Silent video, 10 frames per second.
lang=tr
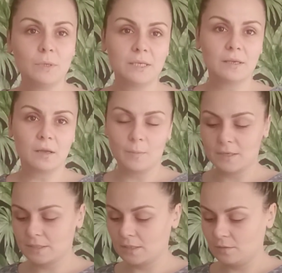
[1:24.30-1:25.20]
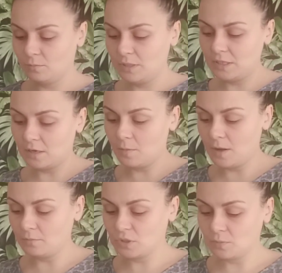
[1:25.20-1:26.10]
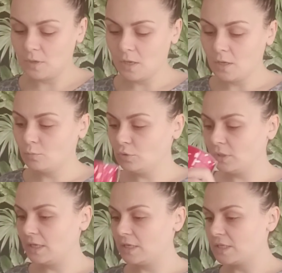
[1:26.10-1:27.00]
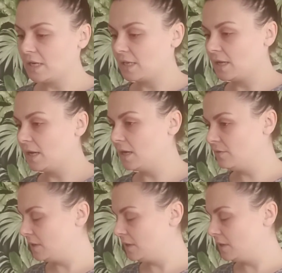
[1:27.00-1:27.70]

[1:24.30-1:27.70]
iki takım alsaydım. Bir takım almışım. Bunları geçerken karavana